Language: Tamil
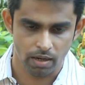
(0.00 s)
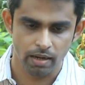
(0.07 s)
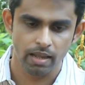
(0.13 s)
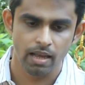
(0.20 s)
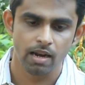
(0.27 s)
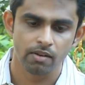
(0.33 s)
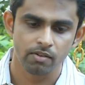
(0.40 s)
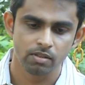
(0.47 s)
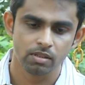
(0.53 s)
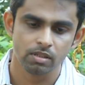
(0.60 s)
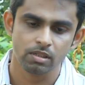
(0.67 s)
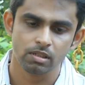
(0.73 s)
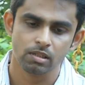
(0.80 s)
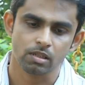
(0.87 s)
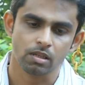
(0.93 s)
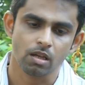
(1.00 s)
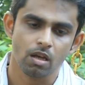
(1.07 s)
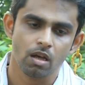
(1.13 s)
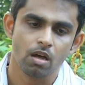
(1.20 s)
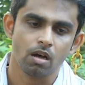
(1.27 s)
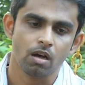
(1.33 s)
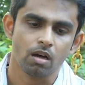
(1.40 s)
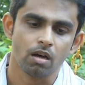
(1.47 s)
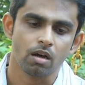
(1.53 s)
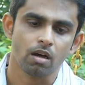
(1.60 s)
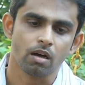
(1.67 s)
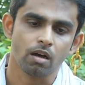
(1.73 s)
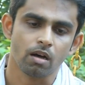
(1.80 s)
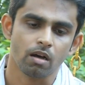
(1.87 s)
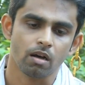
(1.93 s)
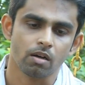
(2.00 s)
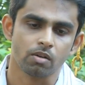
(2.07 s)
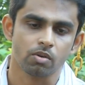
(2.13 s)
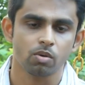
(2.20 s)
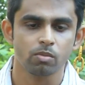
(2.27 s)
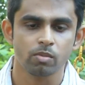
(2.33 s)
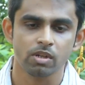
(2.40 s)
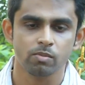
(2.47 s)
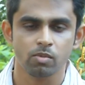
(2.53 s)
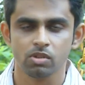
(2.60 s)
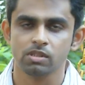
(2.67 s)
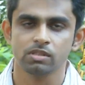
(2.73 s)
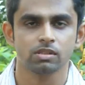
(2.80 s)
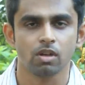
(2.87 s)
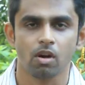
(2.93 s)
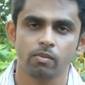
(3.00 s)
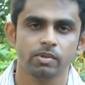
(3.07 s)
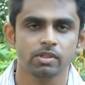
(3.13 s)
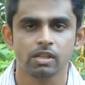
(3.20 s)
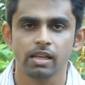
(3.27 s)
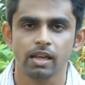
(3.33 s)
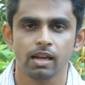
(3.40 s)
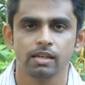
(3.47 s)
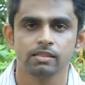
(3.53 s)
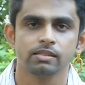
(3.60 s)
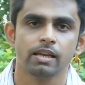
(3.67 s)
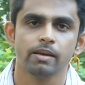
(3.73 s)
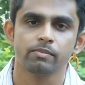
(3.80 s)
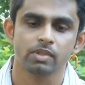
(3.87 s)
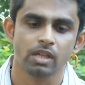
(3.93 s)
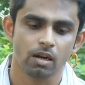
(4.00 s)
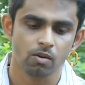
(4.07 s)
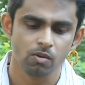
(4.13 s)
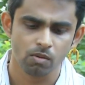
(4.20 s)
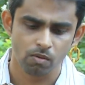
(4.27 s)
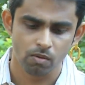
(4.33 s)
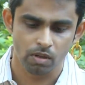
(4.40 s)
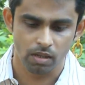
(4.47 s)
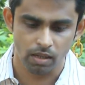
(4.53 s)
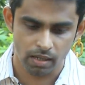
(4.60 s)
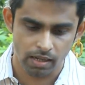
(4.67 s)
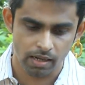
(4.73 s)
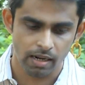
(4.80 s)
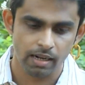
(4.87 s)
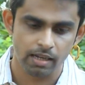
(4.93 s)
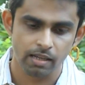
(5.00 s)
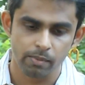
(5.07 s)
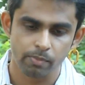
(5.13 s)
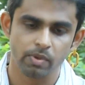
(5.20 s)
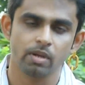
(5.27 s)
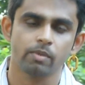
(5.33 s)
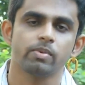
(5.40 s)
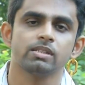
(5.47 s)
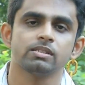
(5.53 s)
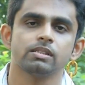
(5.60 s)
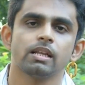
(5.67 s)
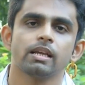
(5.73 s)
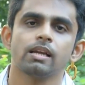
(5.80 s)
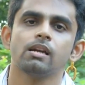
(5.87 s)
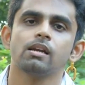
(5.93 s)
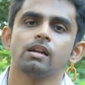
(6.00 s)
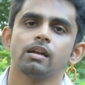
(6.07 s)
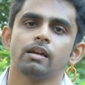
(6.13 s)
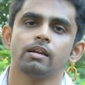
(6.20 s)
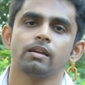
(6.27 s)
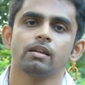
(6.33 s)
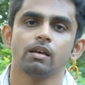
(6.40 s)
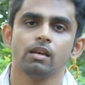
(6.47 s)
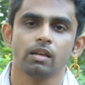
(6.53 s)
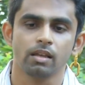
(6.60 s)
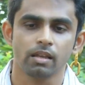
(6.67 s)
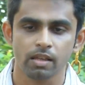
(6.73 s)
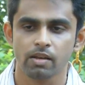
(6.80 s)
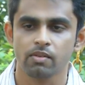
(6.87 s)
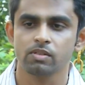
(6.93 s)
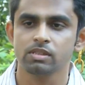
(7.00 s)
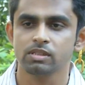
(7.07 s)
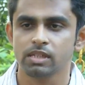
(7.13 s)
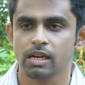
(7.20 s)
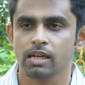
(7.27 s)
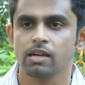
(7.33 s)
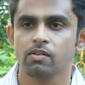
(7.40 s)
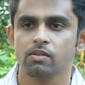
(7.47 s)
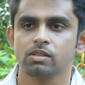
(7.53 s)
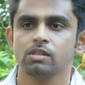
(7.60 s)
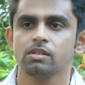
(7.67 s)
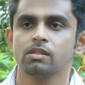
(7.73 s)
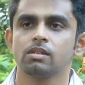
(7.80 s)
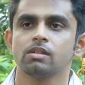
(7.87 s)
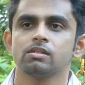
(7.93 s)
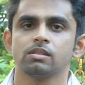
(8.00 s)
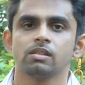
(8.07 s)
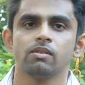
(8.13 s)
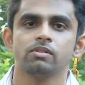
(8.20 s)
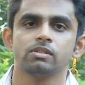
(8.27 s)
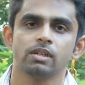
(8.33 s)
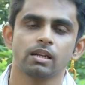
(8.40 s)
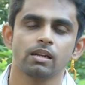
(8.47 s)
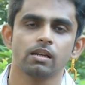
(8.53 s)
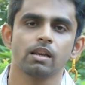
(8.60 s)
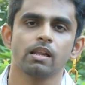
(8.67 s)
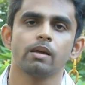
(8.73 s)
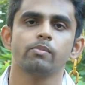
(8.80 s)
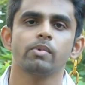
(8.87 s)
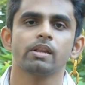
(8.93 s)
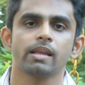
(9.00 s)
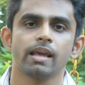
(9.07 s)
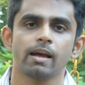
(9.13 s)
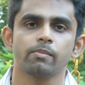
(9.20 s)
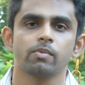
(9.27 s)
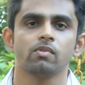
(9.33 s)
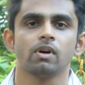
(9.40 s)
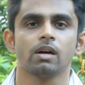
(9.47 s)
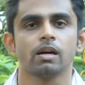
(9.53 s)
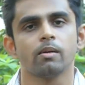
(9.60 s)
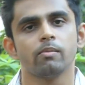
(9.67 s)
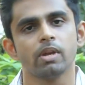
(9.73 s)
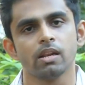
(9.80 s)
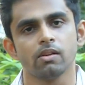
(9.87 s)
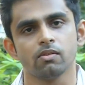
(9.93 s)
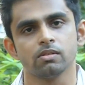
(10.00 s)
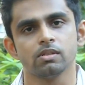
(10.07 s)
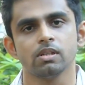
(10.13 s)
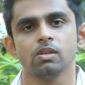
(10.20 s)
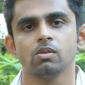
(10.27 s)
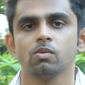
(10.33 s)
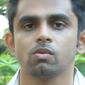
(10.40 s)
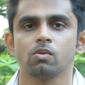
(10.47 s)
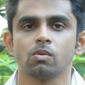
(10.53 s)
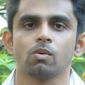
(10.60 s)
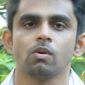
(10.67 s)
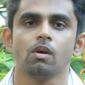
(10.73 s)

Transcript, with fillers: இந்தியாவில் வந்து ஹியூமன் இமோஷன்ஸ் ஆப்வியஸ்லி எல்லாம் சேம் தானும் இங்கே நடக்கிற பிர பிரச்சனைகள் அண்ட் இங்கே வந்து ஜனங்கள் வந்து சில விஷயங்களுக்கெல்லாம் எப்படி ரியாக்ட் பண்ணுவாங்க அப்படின்னு வந்து இன்னும்